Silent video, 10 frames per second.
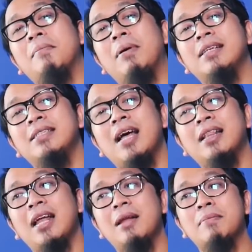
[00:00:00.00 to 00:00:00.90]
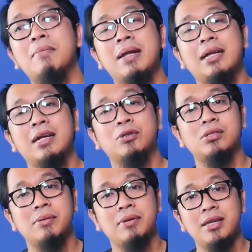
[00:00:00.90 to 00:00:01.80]
pada saat Anda memainkan
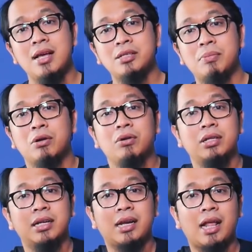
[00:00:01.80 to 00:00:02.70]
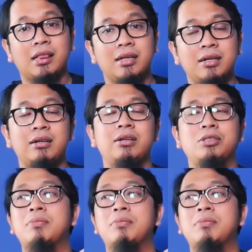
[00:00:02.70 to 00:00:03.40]
sosial media sebagai content creator,